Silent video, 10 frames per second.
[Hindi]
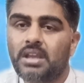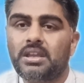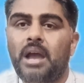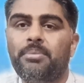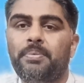
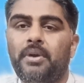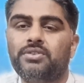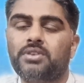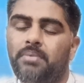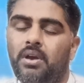यहाँ पे
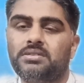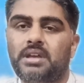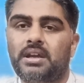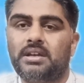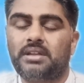पहुंच के बहुत
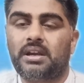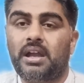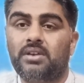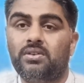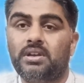ज़्यादा
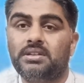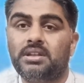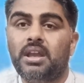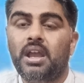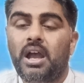खतरनाक हो गई
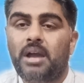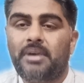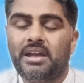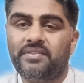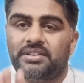थी
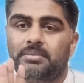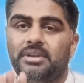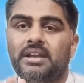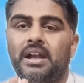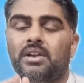माधव वसीम
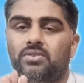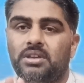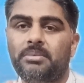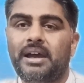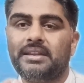ने कहा
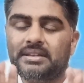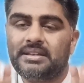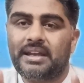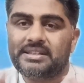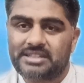कोई बात
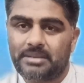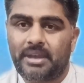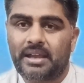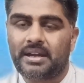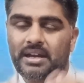नहीं आहिस्ते
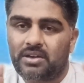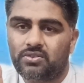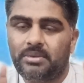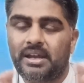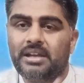मैं खड़ा
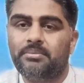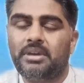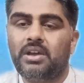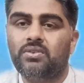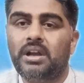हूँ मैं रन
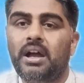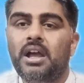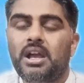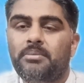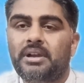बनाऊंगा
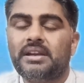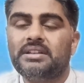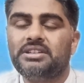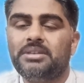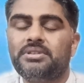मगर
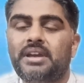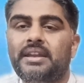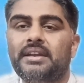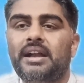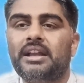नसीम शाह
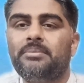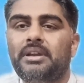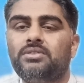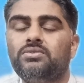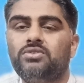ने कहा कि
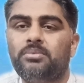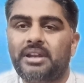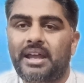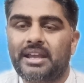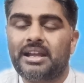भाई तू तो
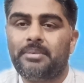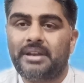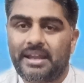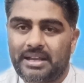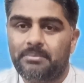बनाएगा
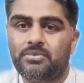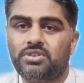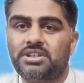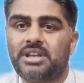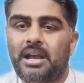बनाएगा
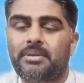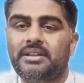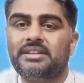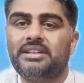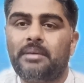मुझे शाह
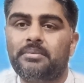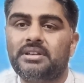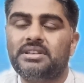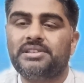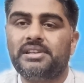ब्रदर शाह
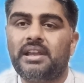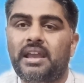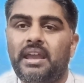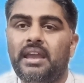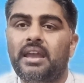किस लिए
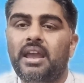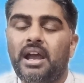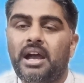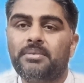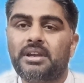हैं
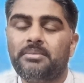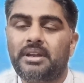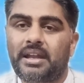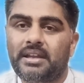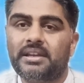हम रन
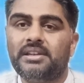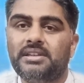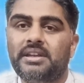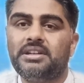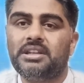बनाने के
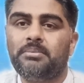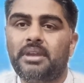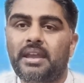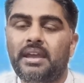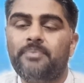लिए टीम में
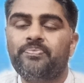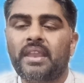है